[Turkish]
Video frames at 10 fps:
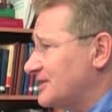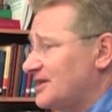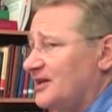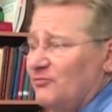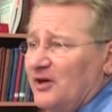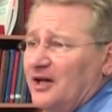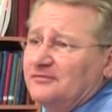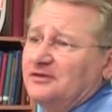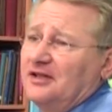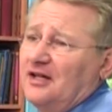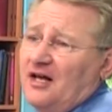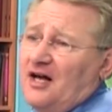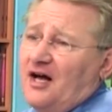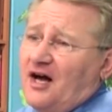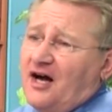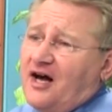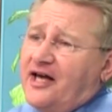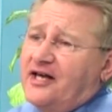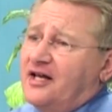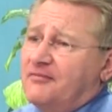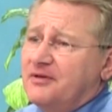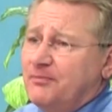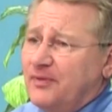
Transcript: Ben o kadar ruhsal bir insanım ki